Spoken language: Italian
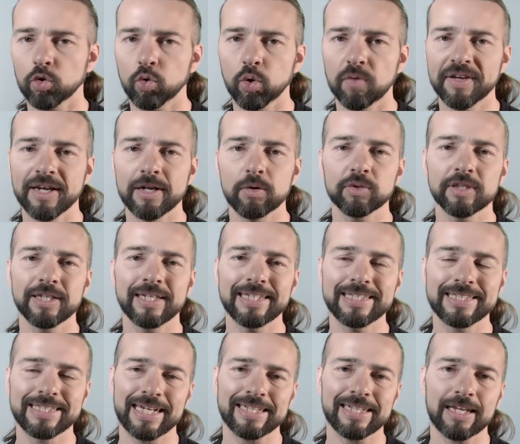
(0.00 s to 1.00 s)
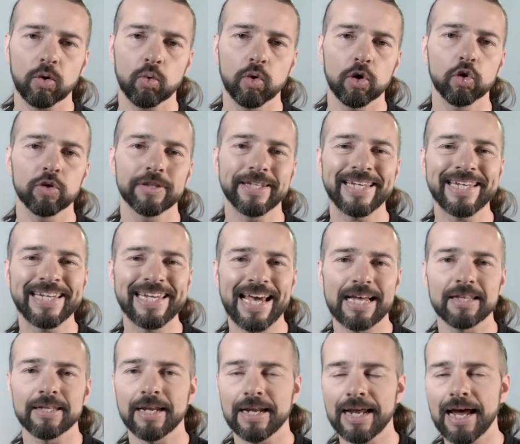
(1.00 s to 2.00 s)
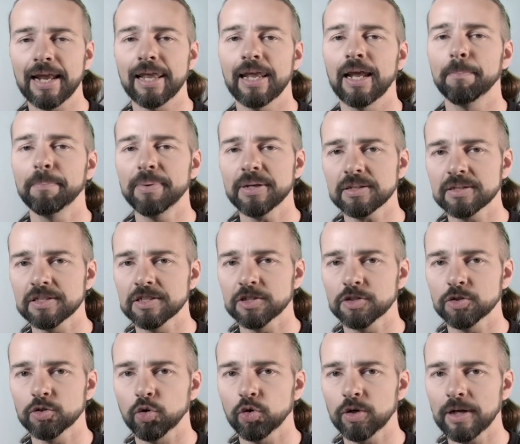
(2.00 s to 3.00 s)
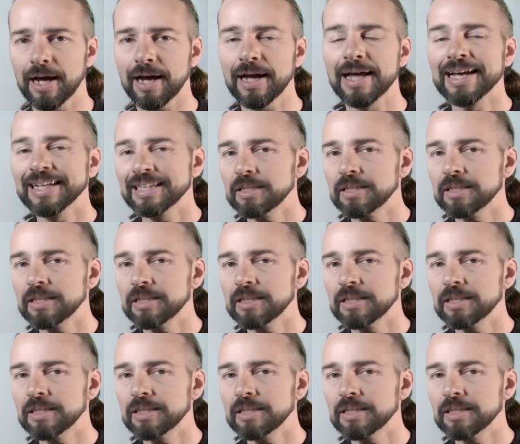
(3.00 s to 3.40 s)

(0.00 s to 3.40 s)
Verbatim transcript: in cui viene utilizzata è quello di chiedere alla persona